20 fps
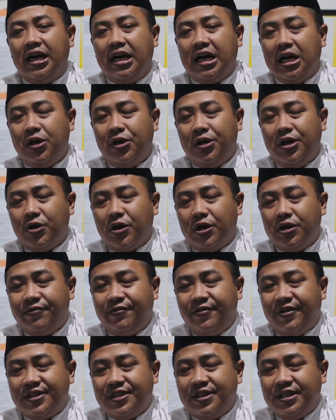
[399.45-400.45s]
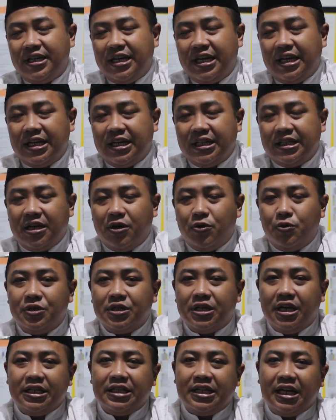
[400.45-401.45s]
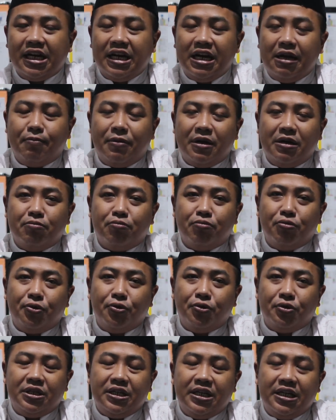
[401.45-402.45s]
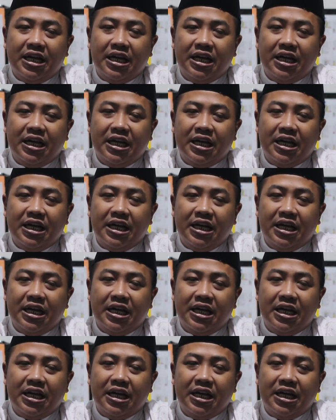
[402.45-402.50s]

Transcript: yang kalau dikonversikan ke tahun sekitar 83